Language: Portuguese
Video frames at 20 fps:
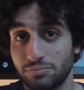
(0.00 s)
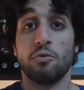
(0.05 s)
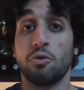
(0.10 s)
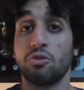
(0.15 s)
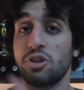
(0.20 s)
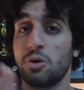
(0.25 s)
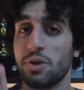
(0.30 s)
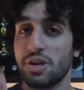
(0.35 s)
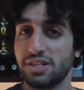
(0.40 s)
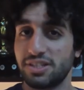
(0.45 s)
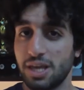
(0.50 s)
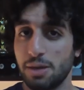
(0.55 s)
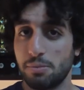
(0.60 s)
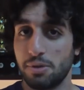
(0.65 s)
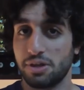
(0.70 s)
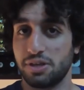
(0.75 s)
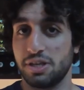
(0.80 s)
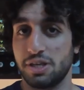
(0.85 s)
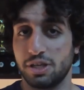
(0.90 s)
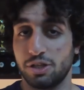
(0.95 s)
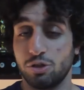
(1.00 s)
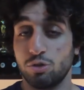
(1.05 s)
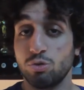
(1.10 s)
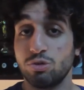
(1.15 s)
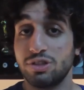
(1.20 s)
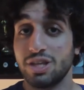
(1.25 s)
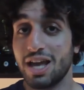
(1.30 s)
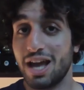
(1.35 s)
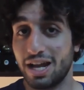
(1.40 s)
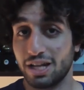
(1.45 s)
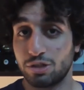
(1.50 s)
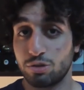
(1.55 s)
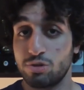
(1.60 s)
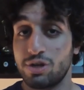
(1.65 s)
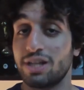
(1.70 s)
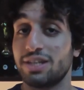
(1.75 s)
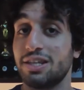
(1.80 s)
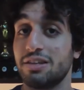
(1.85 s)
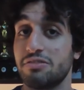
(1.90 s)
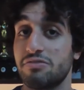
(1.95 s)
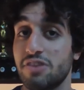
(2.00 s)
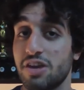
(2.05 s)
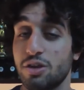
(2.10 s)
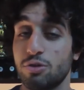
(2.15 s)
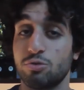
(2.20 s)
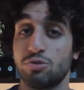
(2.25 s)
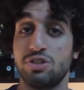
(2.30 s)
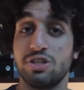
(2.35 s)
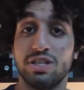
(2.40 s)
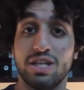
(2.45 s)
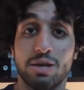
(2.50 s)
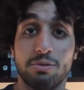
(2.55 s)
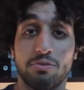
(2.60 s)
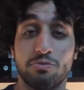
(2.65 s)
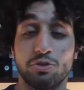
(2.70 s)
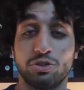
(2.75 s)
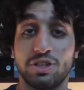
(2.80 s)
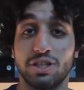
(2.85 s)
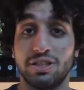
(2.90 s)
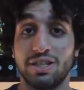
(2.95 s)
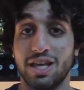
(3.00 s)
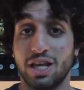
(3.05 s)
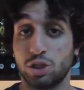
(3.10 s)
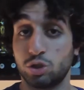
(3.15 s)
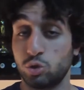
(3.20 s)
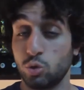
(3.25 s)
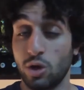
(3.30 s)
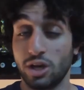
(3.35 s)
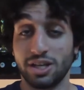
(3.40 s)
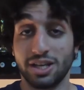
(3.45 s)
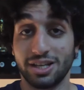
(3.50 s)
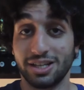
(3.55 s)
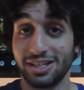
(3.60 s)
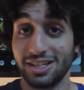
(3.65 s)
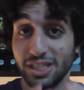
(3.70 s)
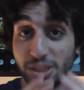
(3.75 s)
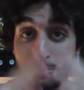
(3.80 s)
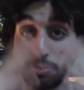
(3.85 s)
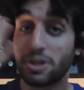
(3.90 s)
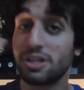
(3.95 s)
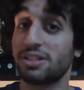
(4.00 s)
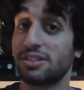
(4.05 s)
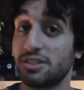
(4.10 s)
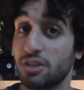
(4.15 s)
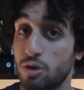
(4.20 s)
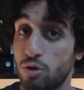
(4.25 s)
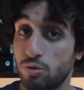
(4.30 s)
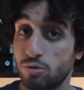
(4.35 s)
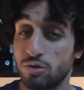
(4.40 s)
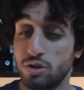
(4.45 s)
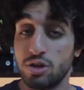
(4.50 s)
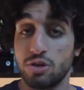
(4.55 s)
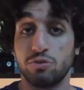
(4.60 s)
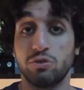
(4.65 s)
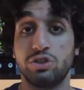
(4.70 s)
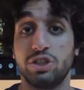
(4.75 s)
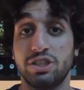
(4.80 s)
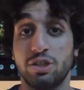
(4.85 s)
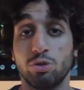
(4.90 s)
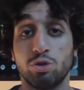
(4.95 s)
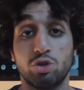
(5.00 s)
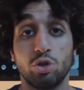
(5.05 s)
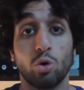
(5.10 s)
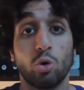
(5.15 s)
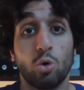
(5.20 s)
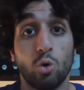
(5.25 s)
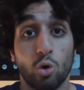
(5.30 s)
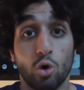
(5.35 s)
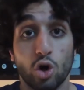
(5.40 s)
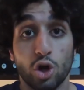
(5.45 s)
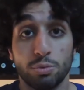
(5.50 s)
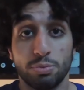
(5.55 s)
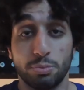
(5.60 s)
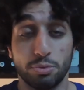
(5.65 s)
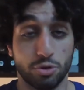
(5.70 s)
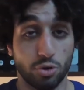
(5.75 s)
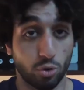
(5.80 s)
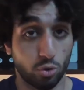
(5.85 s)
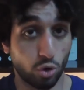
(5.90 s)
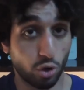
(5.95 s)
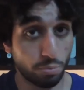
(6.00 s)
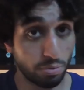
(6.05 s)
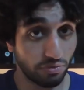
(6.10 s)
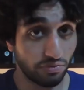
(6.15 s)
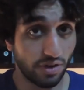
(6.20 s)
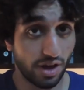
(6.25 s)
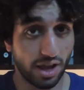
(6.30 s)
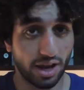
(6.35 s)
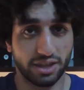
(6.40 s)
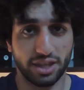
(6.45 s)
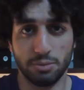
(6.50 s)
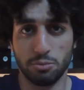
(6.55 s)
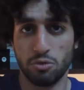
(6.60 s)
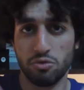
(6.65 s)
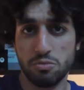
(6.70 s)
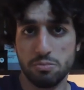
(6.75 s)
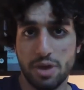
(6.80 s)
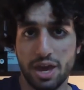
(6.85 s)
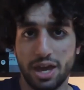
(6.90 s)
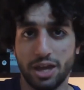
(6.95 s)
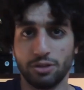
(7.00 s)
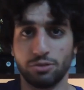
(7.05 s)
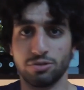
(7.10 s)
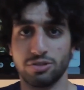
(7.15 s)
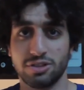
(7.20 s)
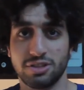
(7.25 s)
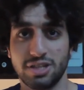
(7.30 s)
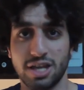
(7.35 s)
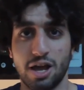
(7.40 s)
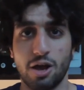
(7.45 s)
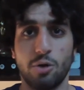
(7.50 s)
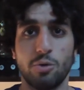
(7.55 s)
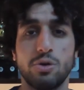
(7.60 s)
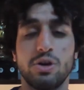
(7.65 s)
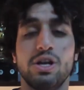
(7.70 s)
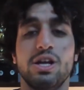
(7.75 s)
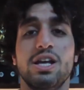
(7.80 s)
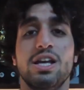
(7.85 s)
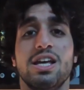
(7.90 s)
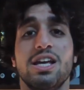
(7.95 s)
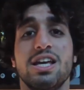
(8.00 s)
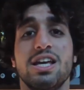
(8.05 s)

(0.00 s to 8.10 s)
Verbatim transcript: Vou dar um exemplo aqui. No teatro, na TV e no cinema, você tem a sua expressão, você tem o seu corpo, porque o corpo fala, tem movimentos e tal,